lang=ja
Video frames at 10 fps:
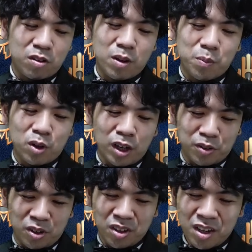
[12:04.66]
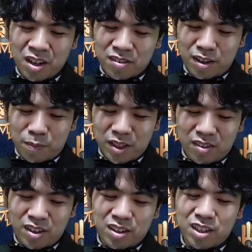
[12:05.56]
専門家と、3マナ
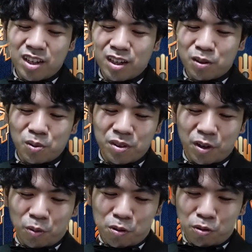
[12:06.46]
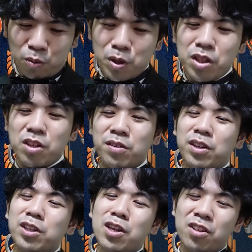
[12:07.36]
3にハンコンで、これちょっとミッチーさ
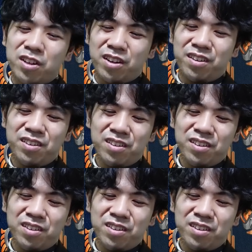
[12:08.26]
んに似てんじゃない？